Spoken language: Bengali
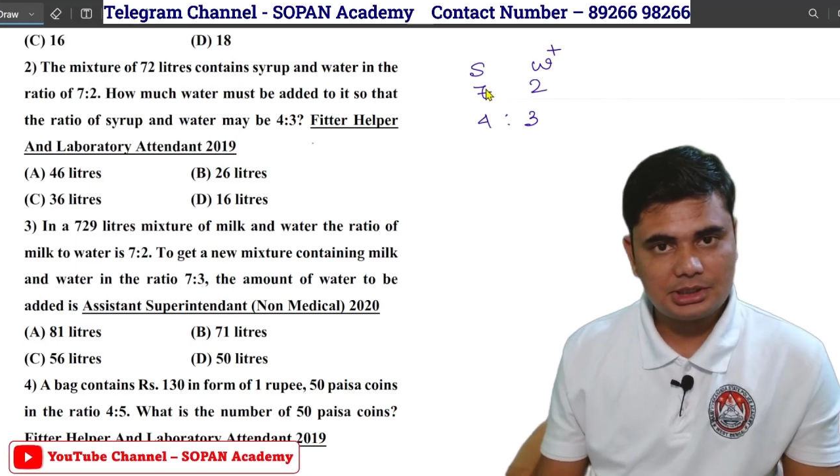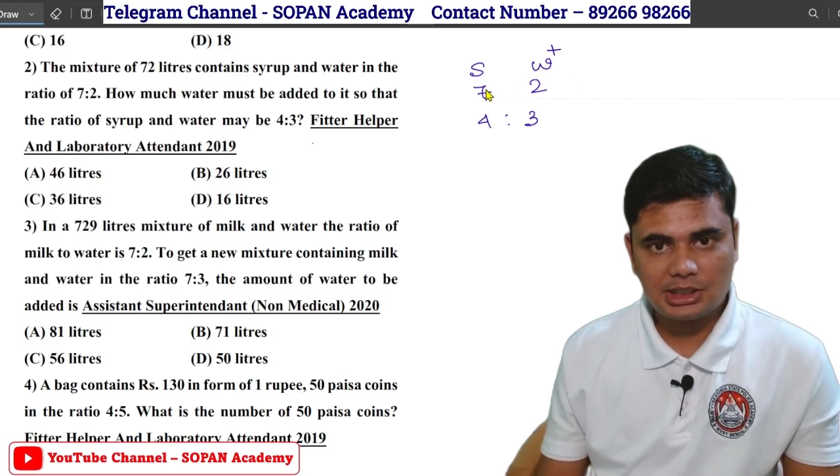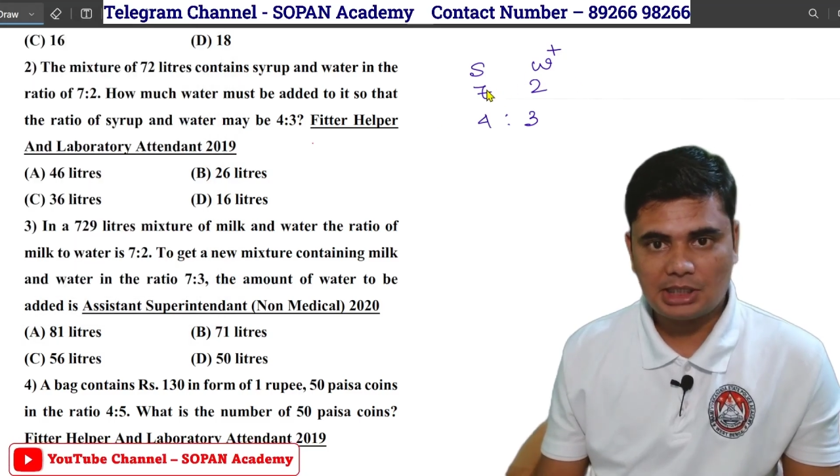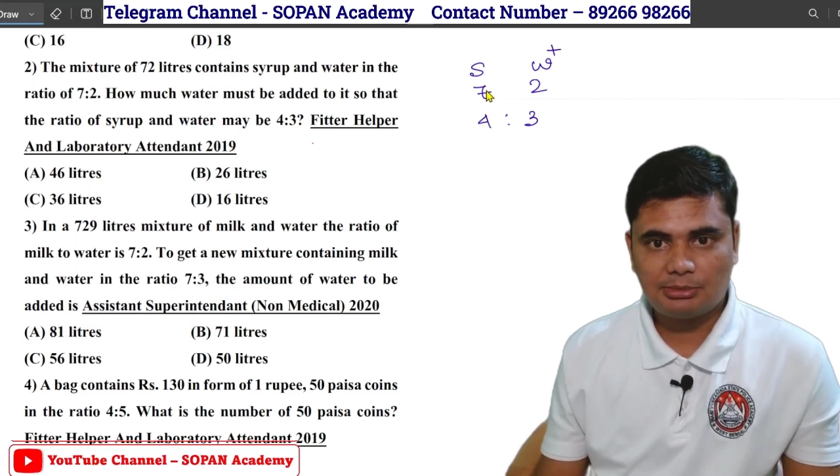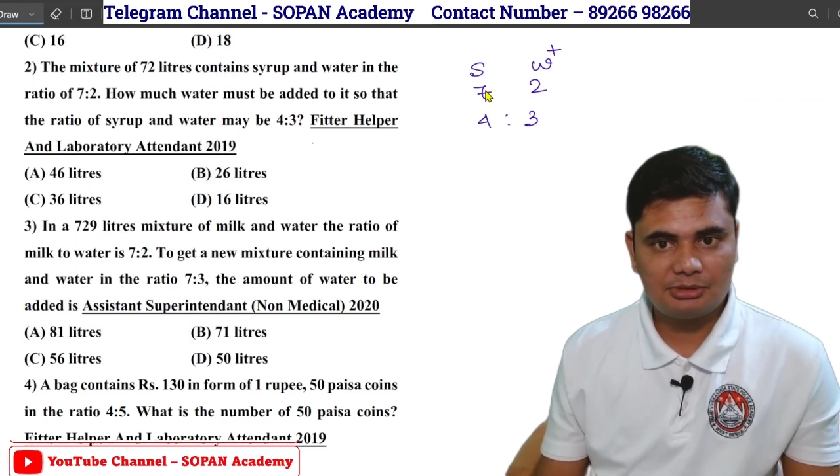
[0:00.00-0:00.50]

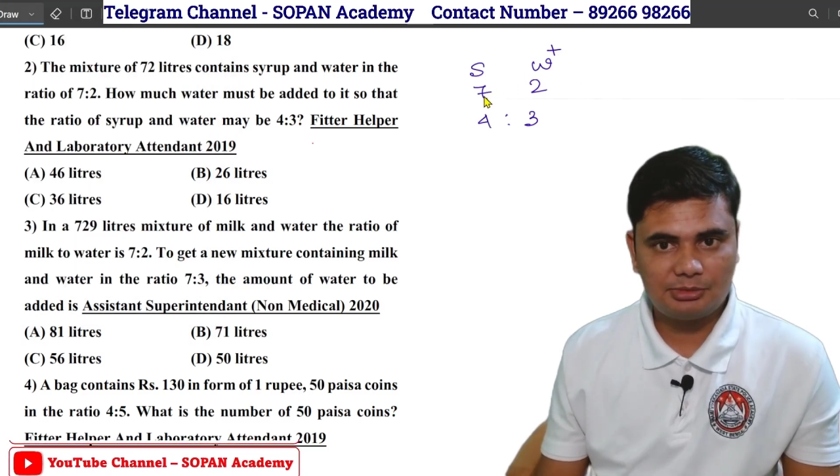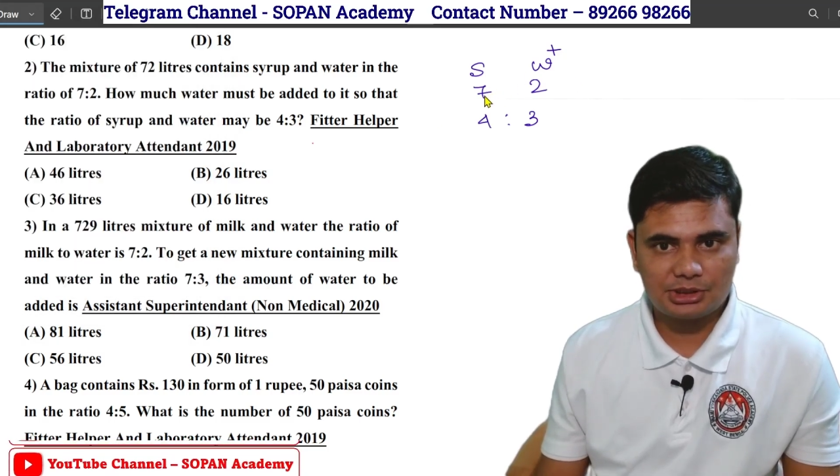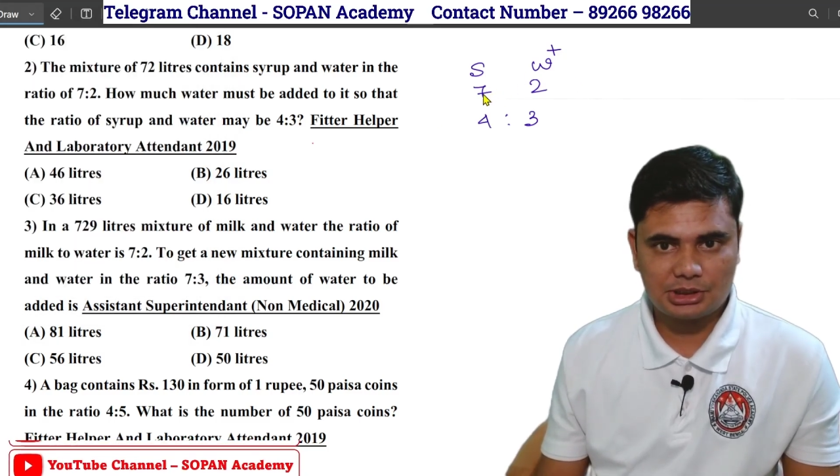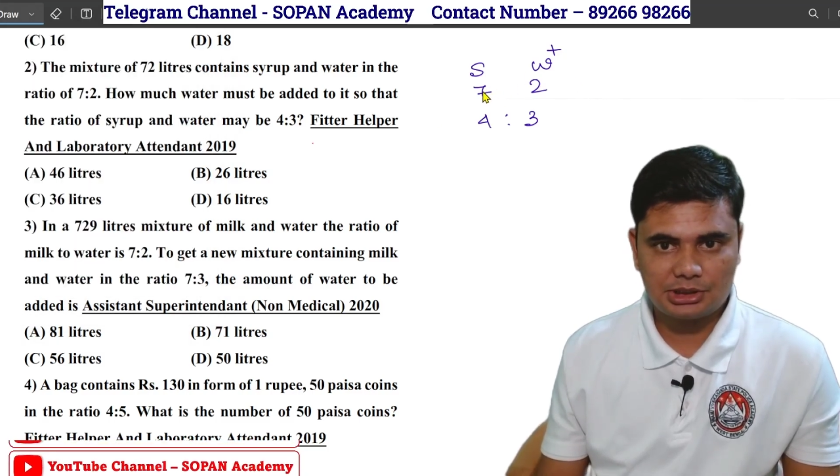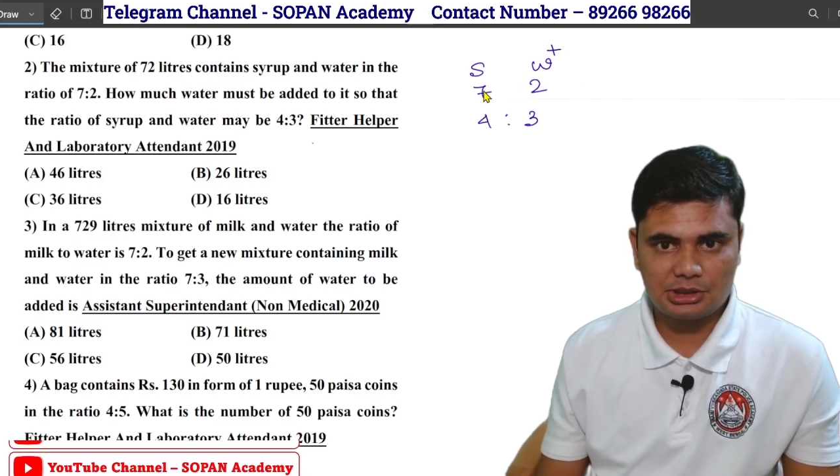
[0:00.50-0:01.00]
সিরাপ আমি
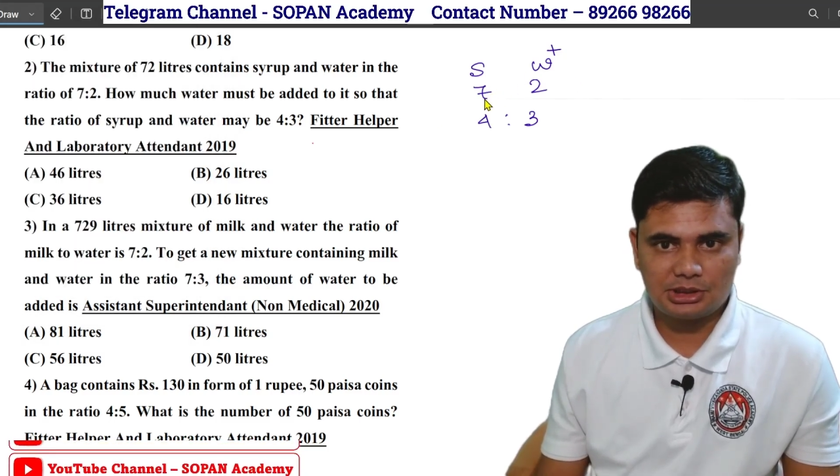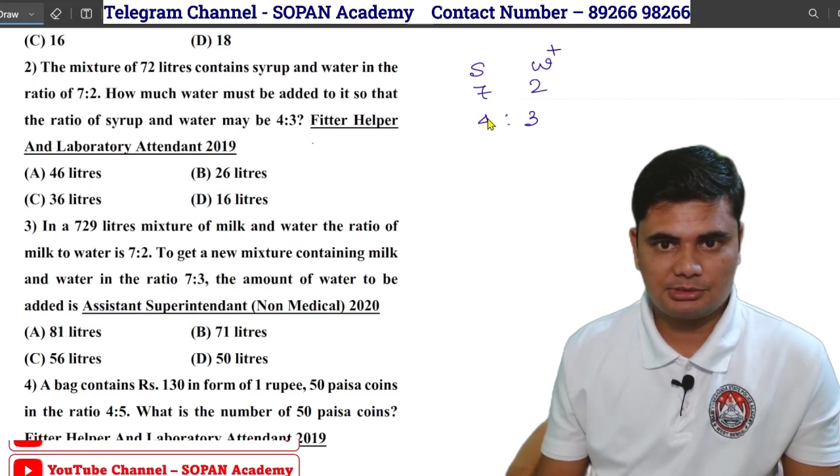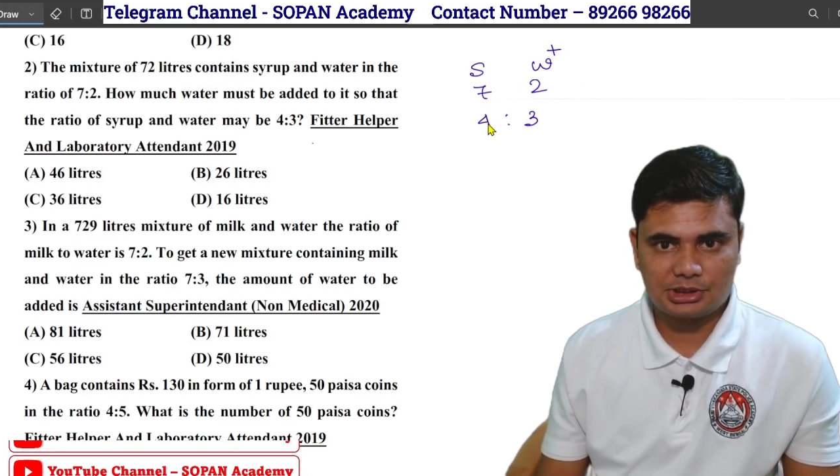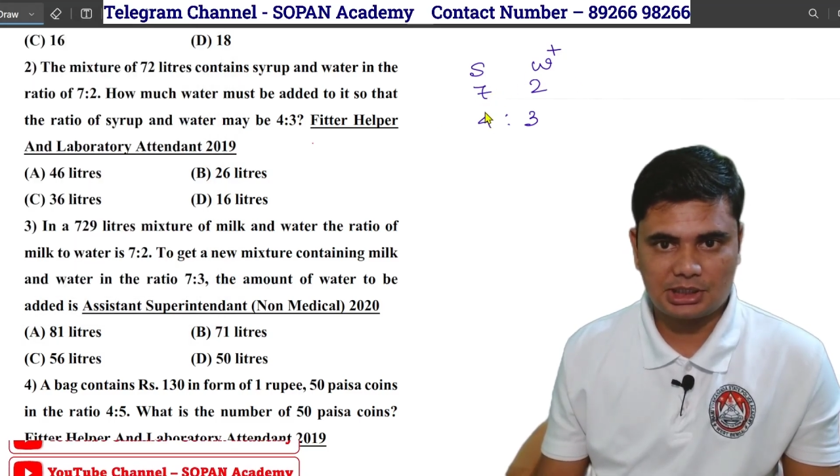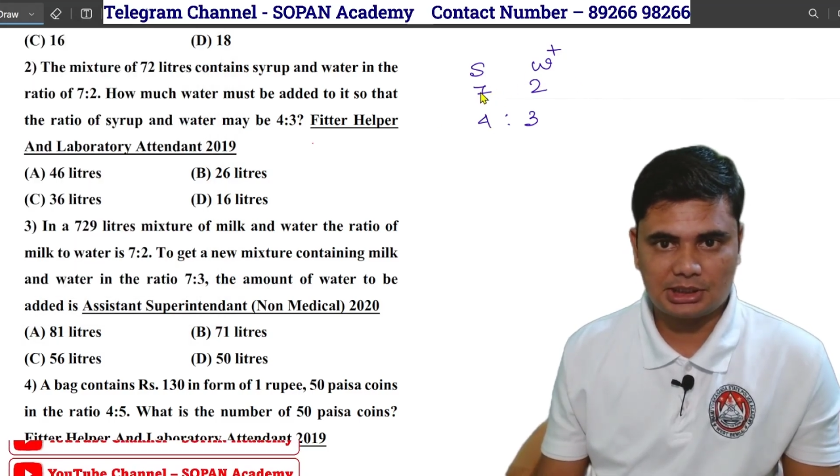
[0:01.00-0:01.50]
মেশাচ্ছি না তার
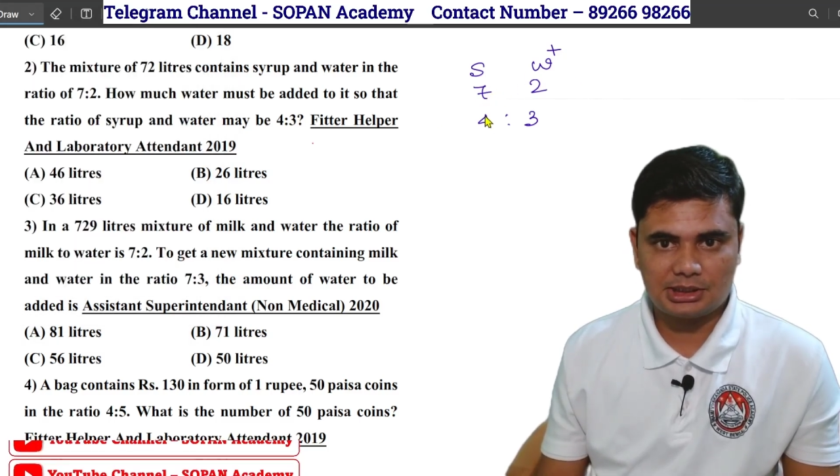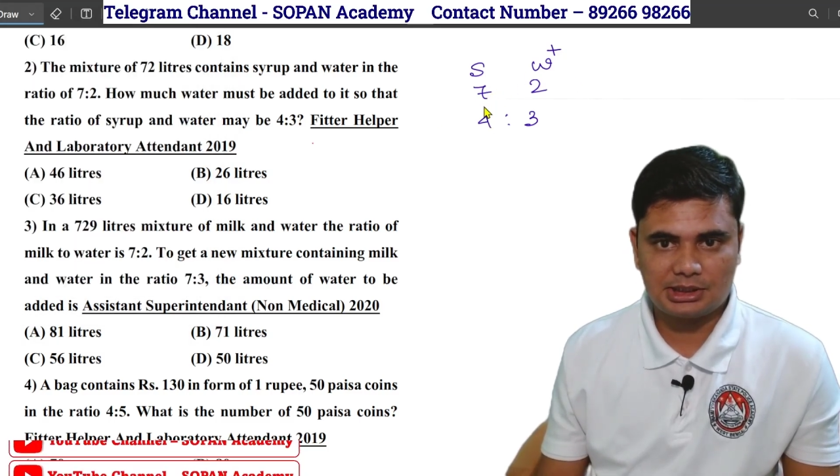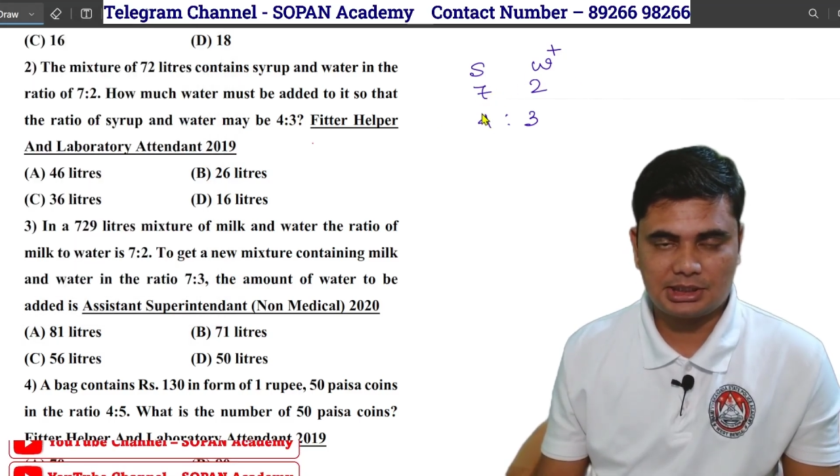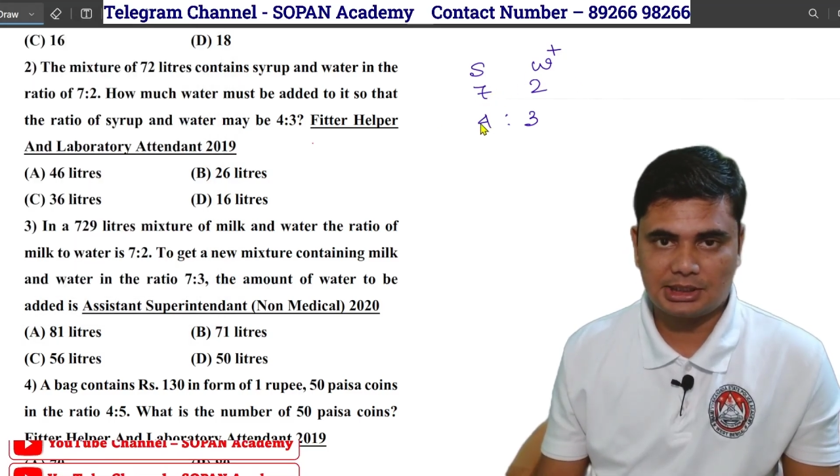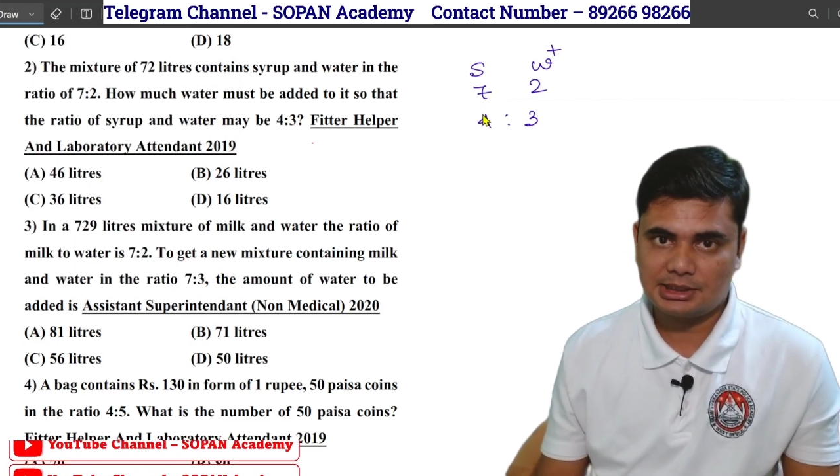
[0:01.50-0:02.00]
মানে সাত আর
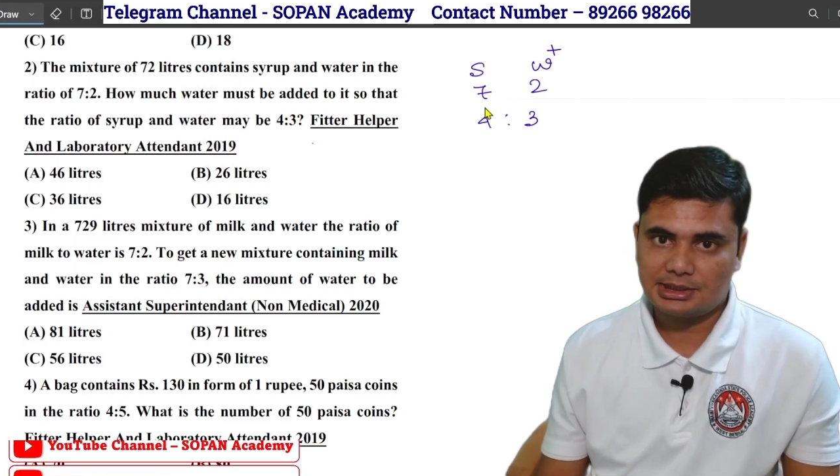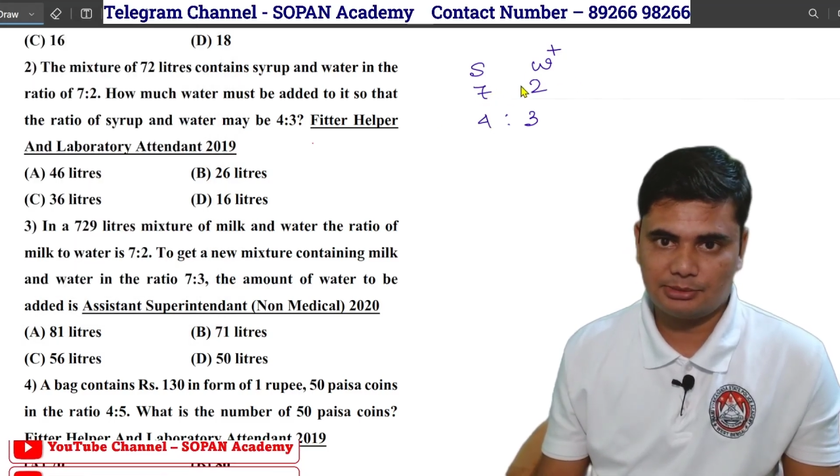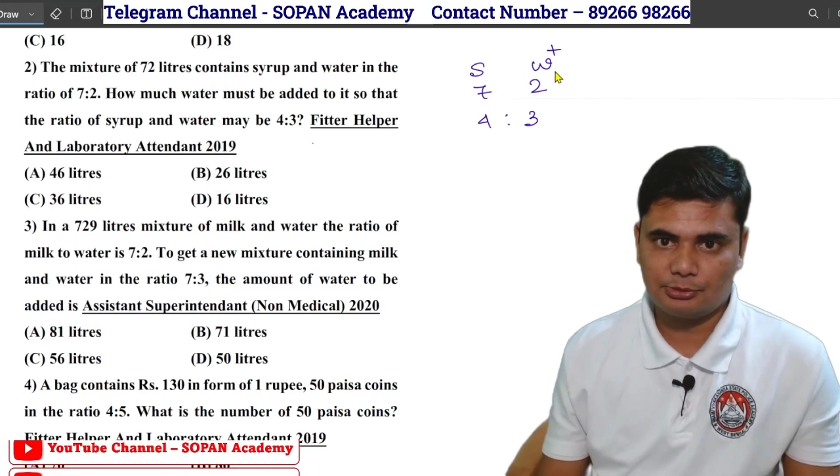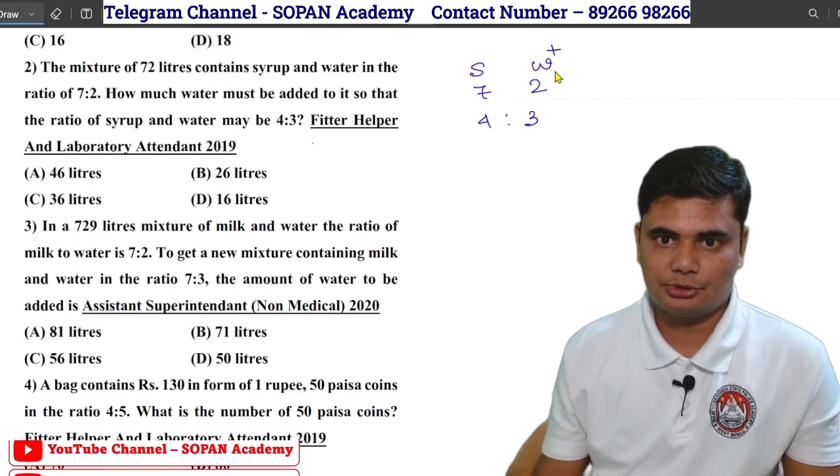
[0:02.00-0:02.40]
চারকে সেম